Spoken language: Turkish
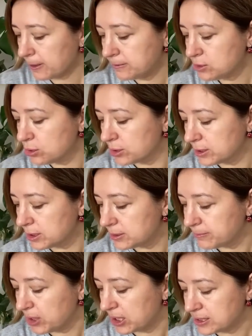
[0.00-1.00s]
Sonra
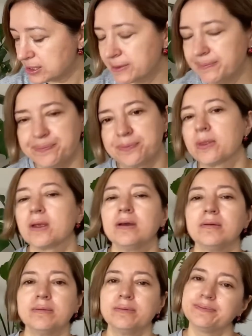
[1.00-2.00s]
dedim Yeliz
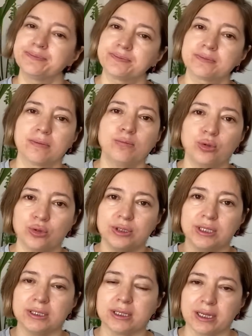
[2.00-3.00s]

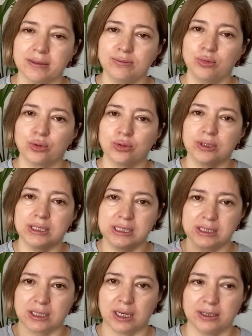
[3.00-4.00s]
bugün dinlen, bugün
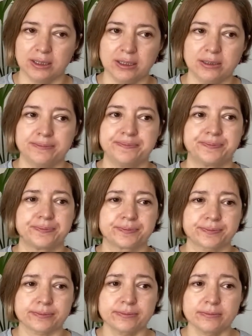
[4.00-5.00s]
istirahat et
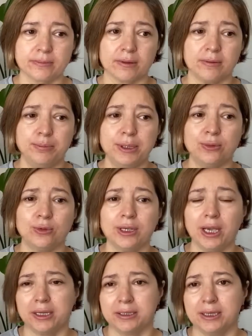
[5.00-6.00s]
bir günü
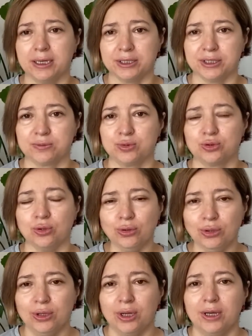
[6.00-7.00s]
kendine ayırmış ol.
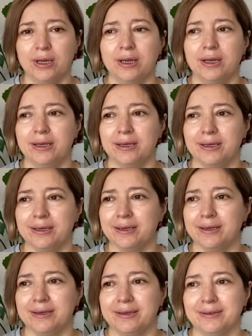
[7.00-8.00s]

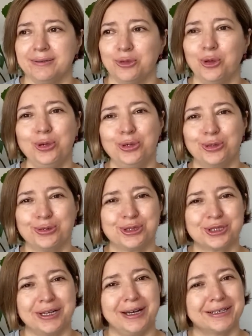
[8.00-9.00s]
Ee, öyle
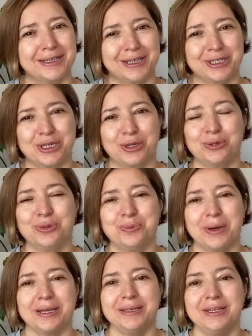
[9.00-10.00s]
olunca arkadaşlar dün
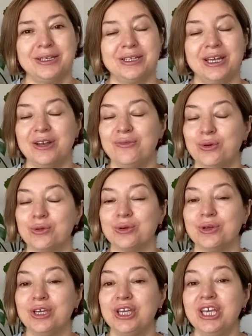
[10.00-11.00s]
ben
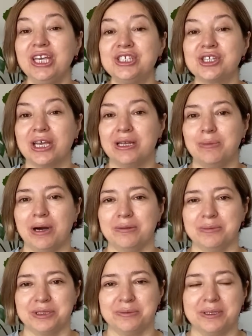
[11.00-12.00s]
telefonu hiç elime
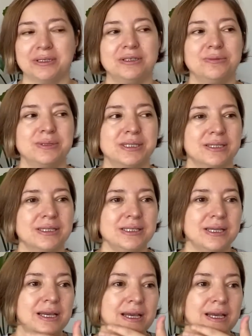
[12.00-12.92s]
almadım inanır mısınız?